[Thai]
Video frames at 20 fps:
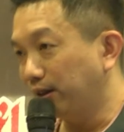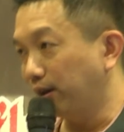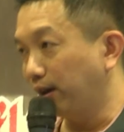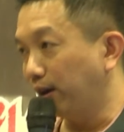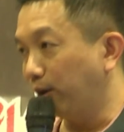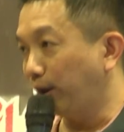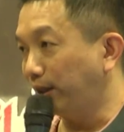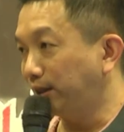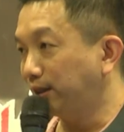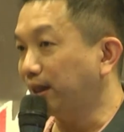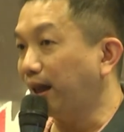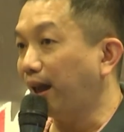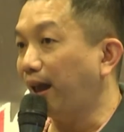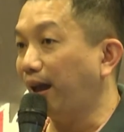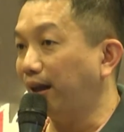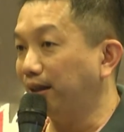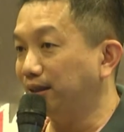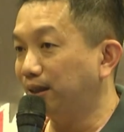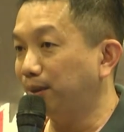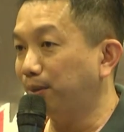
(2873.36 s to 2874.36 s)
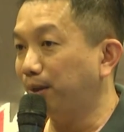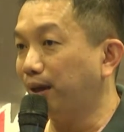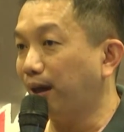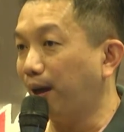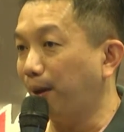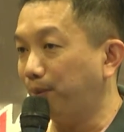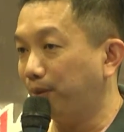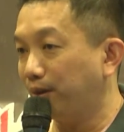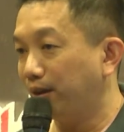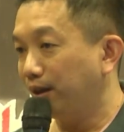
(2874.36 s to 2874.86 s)
วัดแสงใช่ไหมค
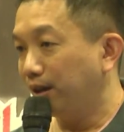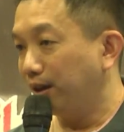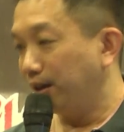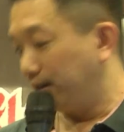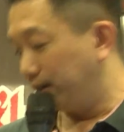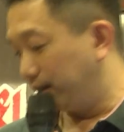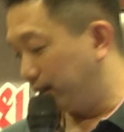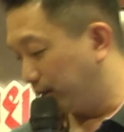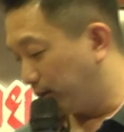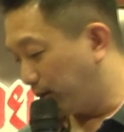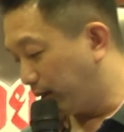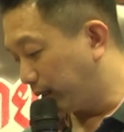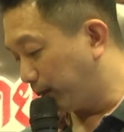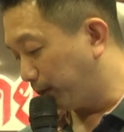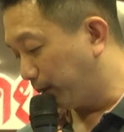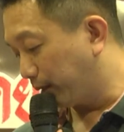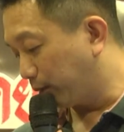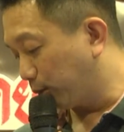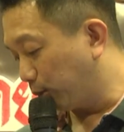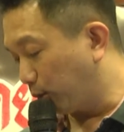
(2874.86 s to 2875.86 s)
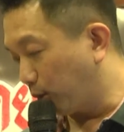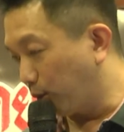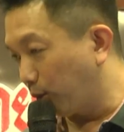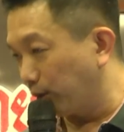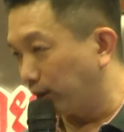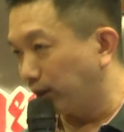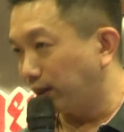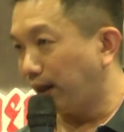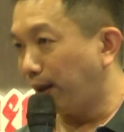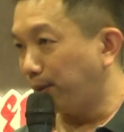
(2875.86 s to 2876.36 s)
รับหรือว่าจะเป็นก
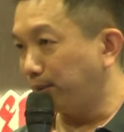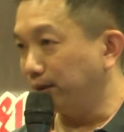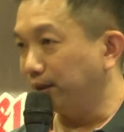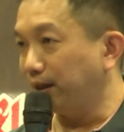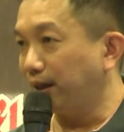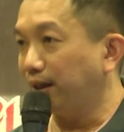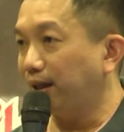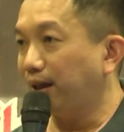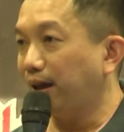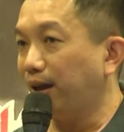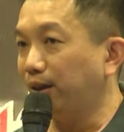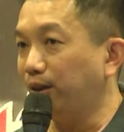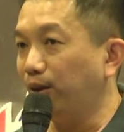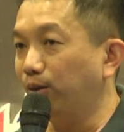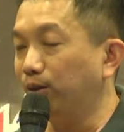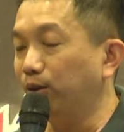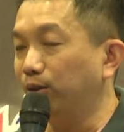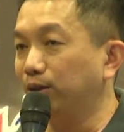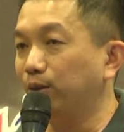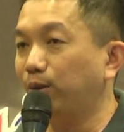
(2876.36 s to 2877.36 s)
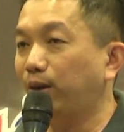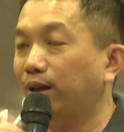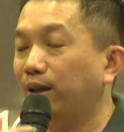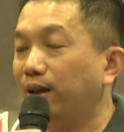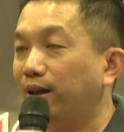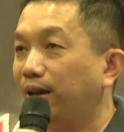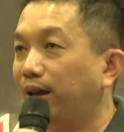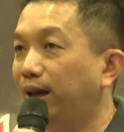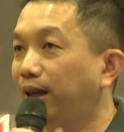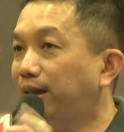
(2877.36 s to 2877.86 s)
ดนับหรืออะไรอย่างเงี้ยฮะลองลองดูว่า
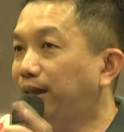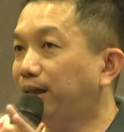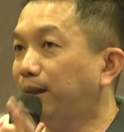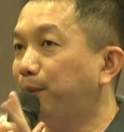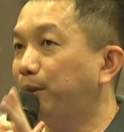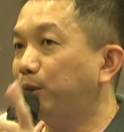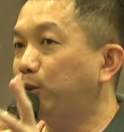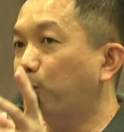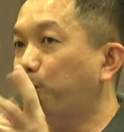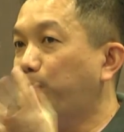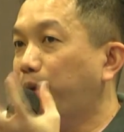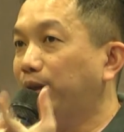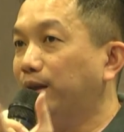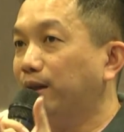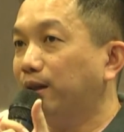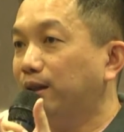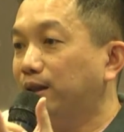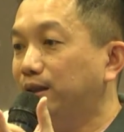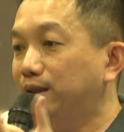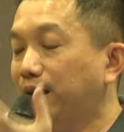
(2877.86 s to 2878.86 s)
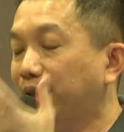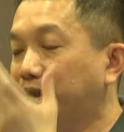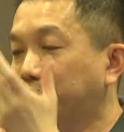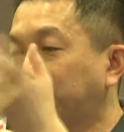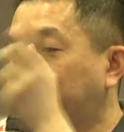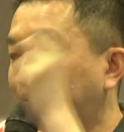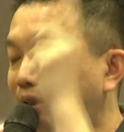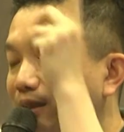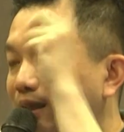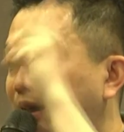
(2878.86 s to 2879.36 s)
เอ๊ะถ้าจะประยุกต์เป็นเครื่อง
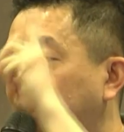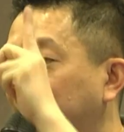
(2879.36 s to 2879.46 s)
สักเครื่องห